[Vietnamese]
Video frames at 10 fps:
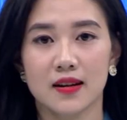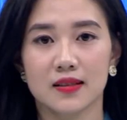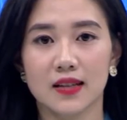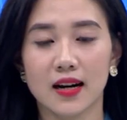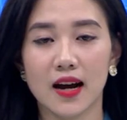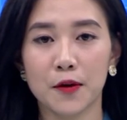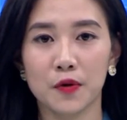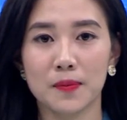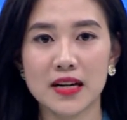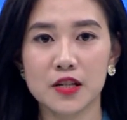Sáng nay,
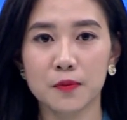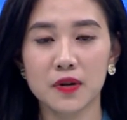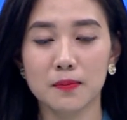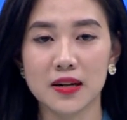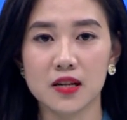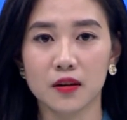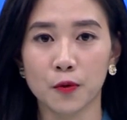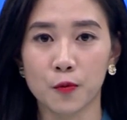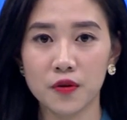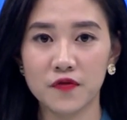Ủy ban Trung ương Mặt trận
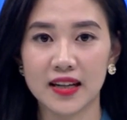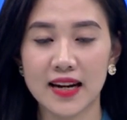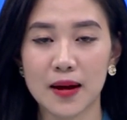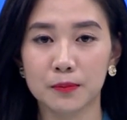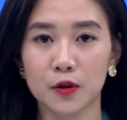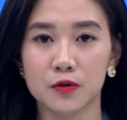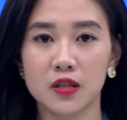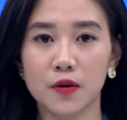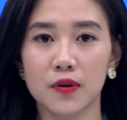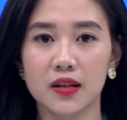Tổ quốc Việt Nam tổ
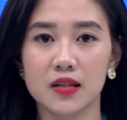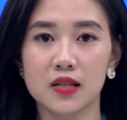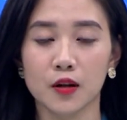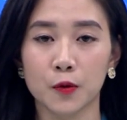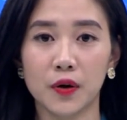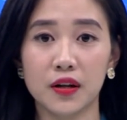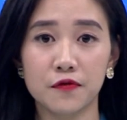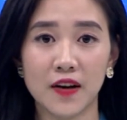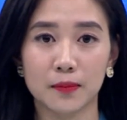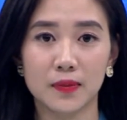chức hội nghị trực tuyến
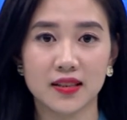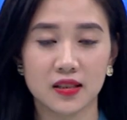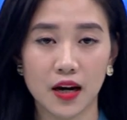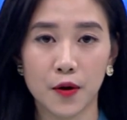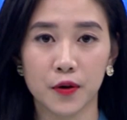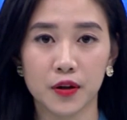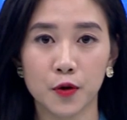phản biện xã hội